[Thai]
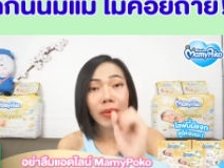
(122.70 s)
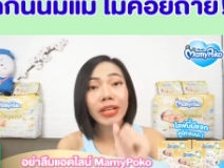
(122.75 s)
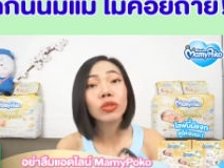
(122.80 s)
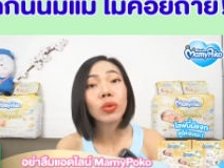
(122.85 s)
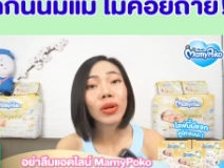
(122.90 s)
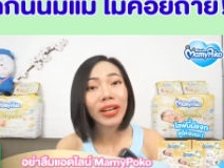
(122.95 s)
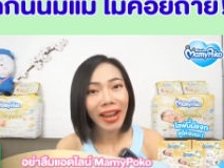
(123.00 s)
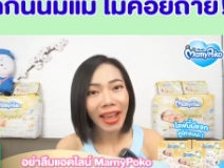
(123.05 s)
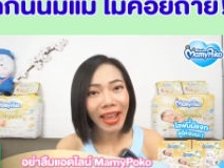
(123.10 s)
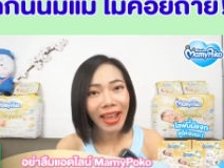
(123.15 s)
มแม่
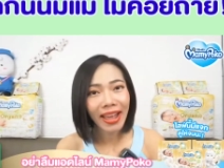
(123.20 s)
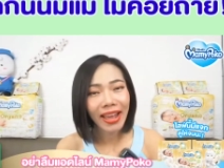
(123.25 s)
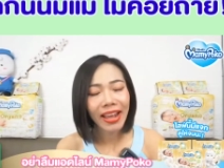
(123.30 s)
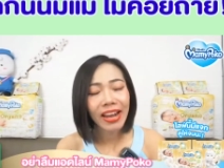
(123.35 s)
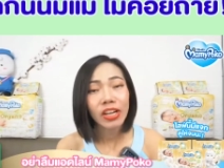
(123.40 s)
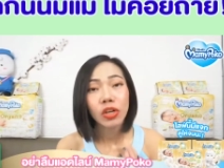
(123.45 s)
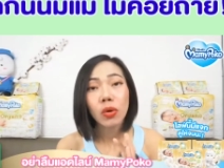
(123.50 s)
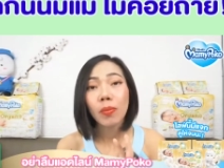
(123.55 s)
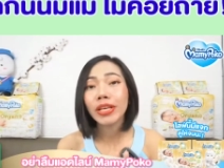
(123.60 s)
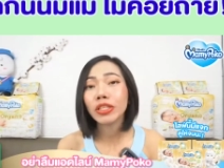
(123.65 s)
สุนหน้า
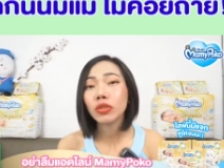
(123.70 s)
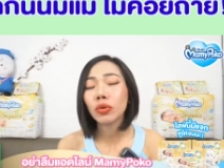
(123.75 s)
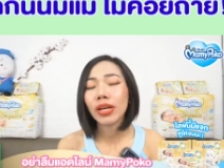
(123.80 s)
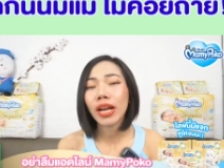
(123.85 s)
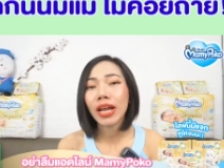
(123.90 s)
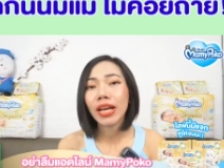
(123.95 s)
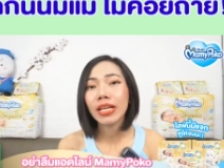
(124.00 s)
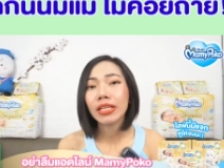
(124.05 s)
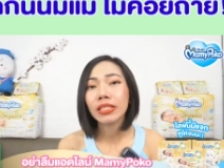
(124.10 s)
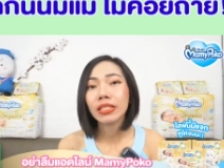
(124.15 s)
นมแม่สุนห
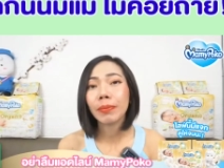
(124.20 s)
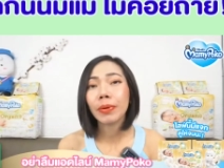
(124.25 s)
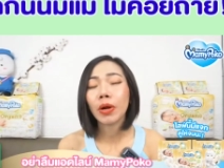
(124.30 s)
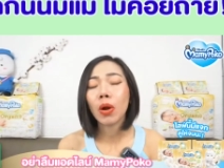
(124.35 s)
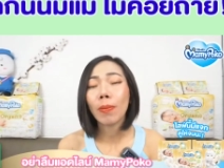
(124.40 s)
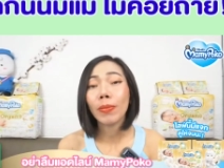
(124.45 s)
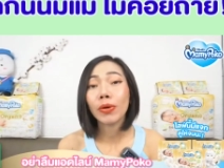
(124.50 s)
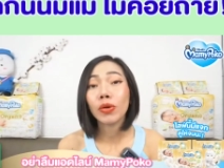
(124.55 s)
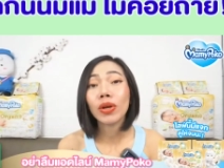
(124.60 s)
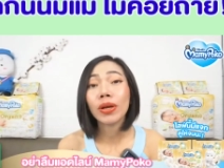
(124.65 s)
น้าเนี่ยจะประก
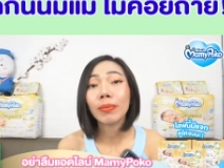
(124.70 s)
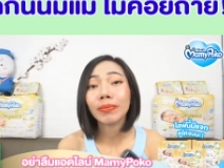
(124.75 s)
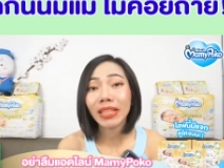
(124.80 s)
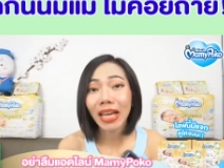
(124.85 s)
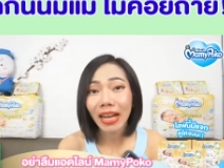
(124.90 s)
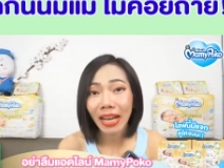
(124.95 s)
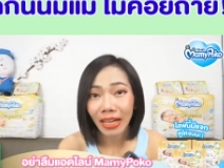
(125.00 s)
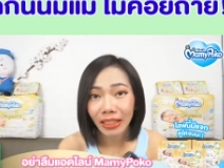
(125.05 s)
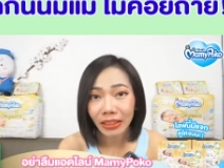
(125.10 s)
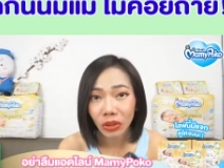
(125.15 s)
อบไปด้วยน้ำ
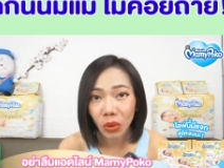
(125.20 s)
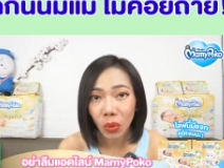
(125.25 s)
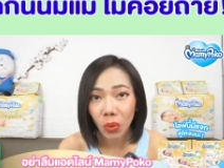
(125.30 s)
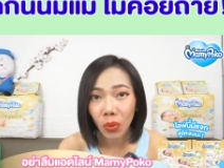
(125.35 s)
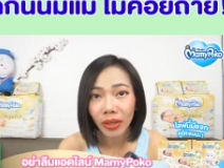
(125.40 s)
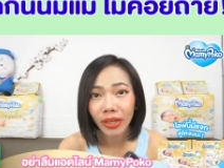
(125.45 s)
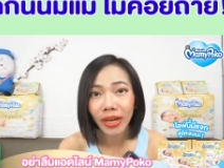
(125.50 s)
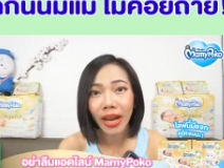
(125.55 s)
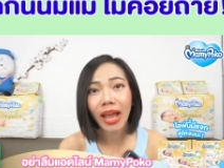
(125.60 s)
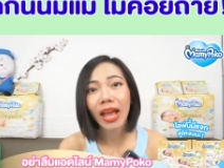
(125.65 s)
ตาลแลคโต
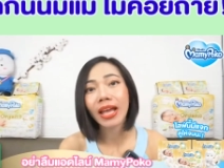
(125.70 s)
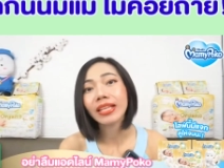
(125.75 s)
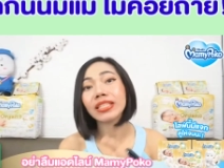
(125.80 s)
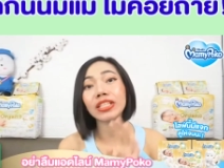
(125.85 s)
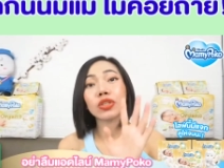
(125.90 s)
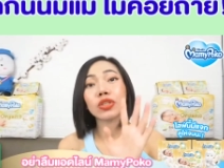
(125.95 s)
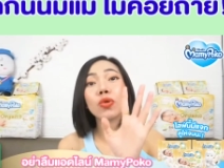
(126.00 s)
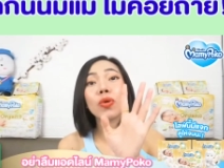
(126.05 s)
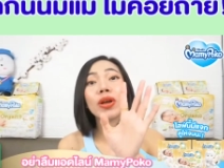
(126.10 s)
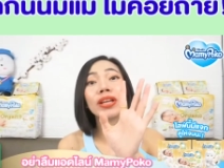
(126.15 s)
สนะคะ
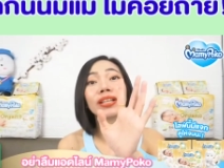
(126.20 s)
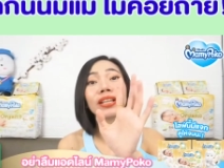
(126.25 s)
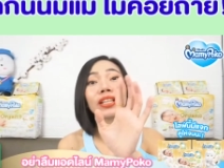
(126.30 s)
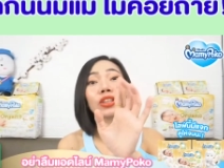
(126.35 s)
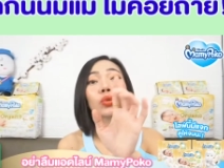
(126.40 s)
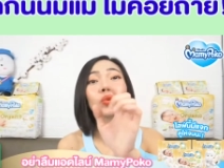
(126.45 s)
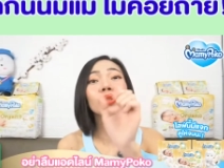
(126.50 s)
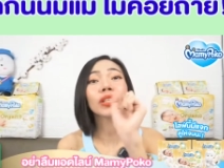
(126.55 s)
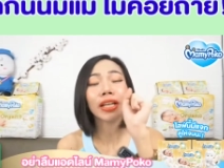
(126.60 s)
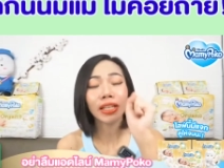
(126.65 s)
จะช่วยกระ
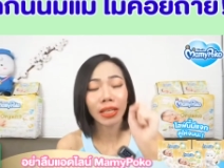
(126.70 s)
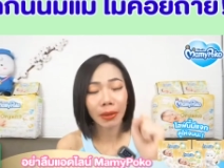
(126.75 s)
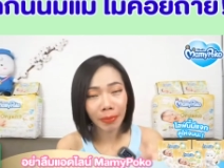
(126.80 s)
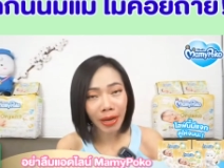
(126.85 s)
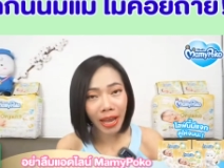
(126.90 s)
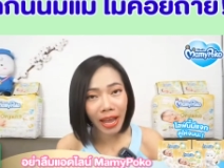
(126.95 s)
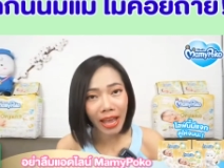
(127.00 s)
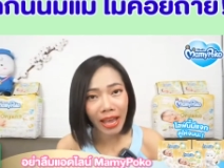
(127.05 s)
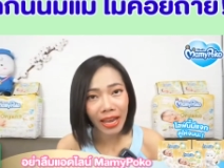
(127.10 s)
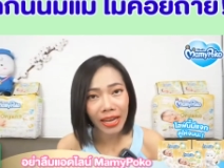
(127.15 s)
ตุ้นการขับ
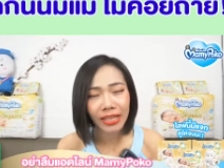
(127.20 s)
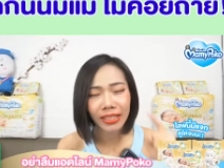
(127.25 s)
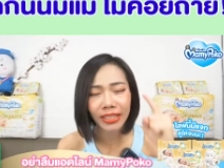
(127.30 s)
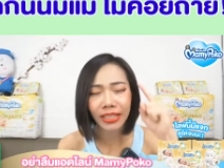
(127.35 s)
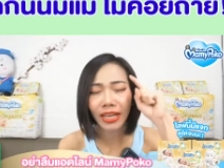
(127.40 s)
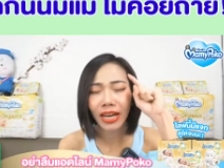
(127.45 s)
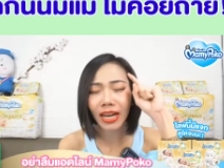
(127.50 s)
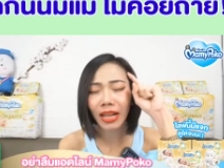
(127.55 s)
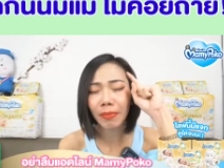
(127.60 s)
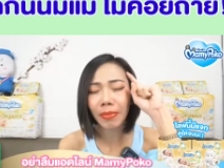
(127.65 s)
ถ่าย
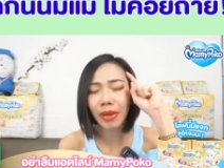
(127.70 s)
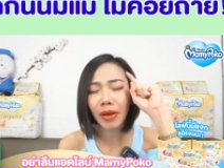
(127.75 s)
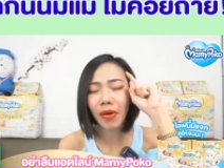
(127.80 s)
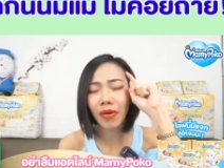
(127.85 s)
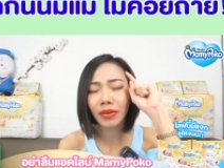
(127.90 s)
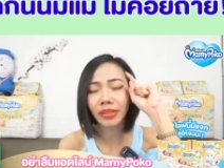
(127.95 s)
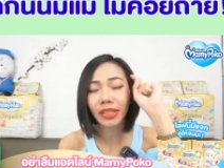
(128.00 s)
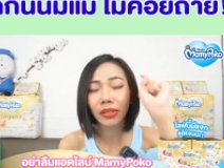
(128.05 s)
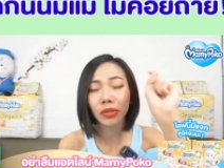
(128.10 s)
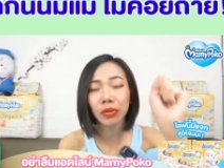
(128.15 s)
คิดอะไรไม่ออ
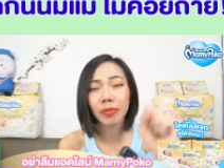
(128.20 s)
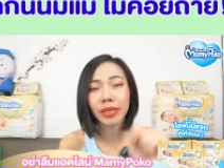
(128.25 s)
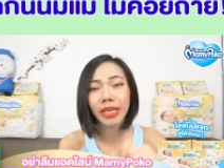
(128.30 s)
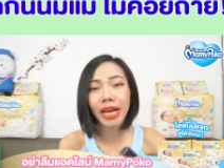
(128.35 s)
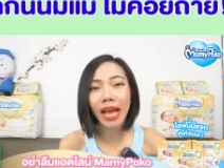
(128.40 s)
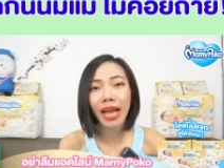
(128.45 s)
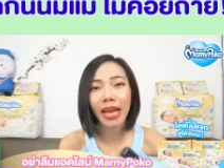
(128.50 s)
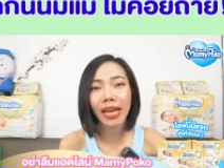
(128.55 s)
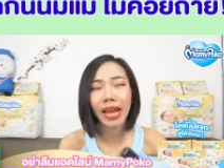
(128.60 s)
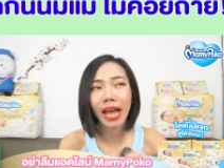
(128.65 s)
กถ้าลูกไม่
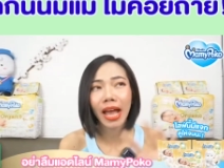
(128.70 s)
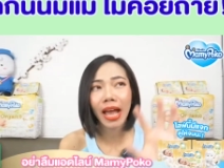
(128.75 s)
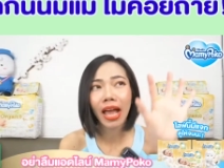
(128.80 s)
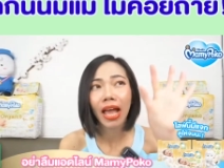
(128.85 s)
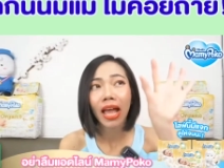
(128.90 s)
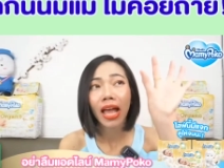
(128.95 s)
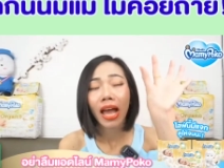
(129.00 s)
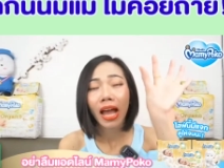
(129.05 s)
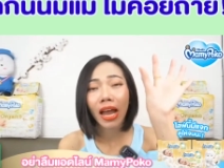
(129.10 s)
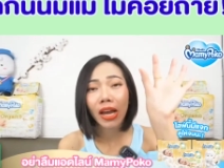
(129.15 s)
ถ่ายนะคะ
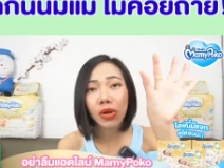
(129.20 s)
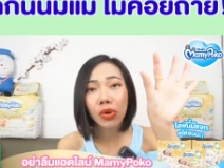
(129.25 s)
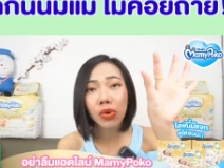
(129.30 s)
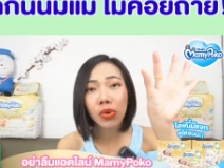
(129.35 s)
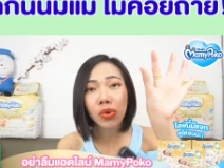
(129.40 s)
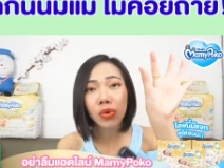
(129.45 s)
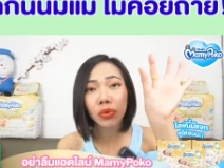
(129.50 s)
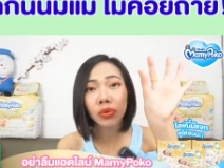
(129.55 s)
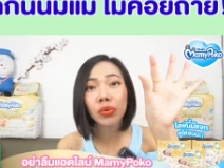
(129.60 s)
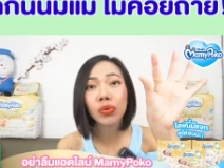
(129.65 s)
ให้ลู
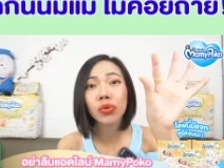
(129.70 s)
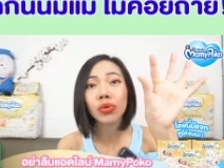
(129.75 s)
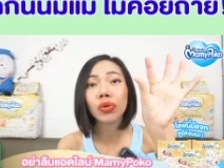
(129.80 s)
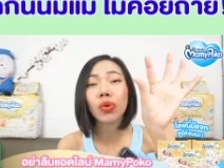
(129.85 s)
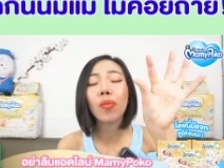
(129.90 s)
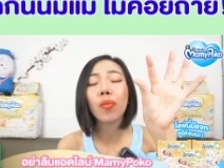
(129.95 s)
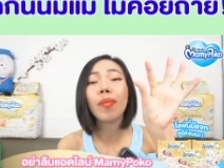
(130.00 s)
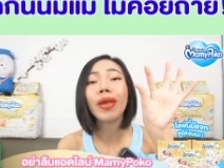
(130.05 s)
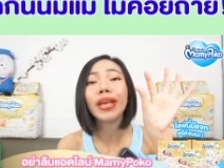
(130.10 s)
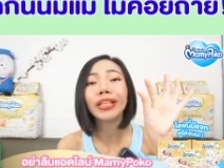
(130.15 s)
กดูด
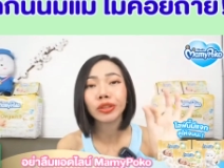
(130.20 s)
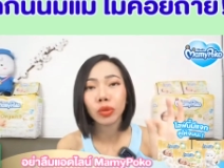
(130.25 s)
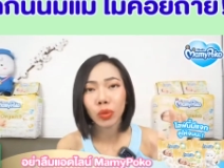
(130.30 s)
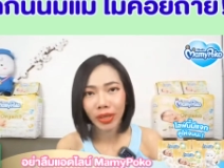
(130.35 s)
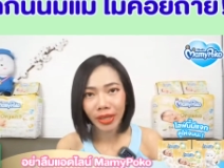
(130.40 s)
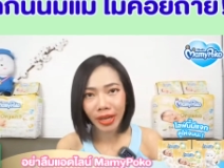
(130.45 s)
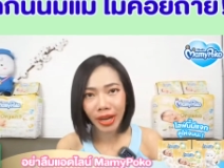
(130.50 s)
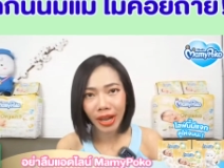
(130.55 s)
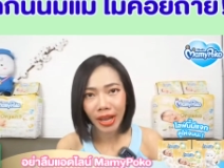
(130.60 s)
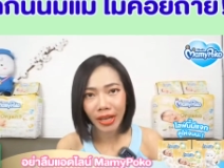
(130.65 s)
นมแม่ส่ว
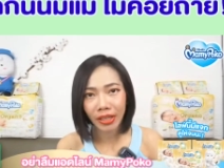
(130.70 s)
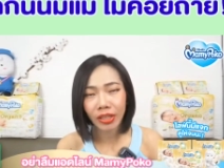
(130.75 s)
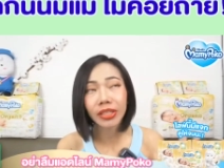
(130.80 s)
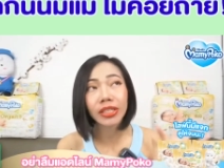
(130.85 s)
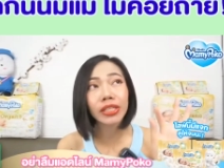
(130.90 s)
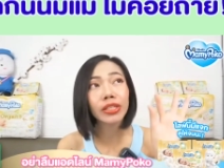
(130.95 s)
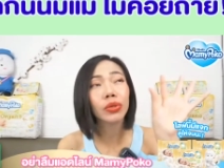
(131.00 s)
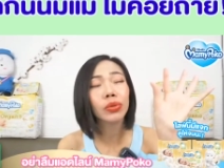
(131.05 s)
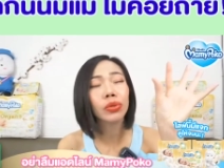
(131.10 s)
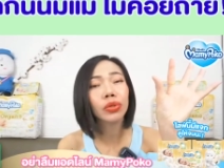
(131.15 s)
นหน้า ก็
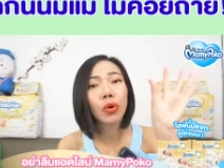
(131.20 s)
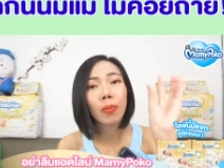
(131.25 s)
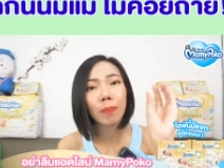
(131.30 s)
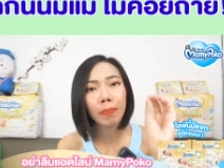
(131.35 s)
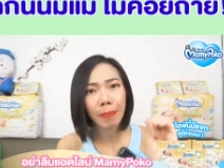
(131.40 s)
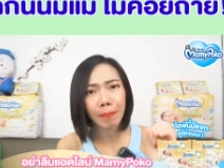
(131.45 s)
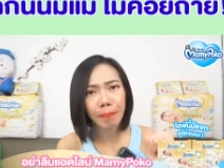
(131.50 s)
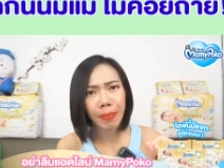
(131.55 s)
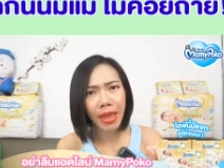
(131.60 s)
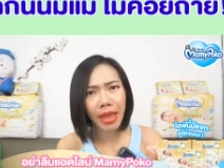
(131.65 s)
คือดูดนม
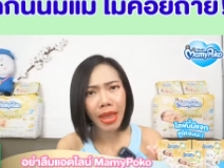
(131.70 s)
แป๊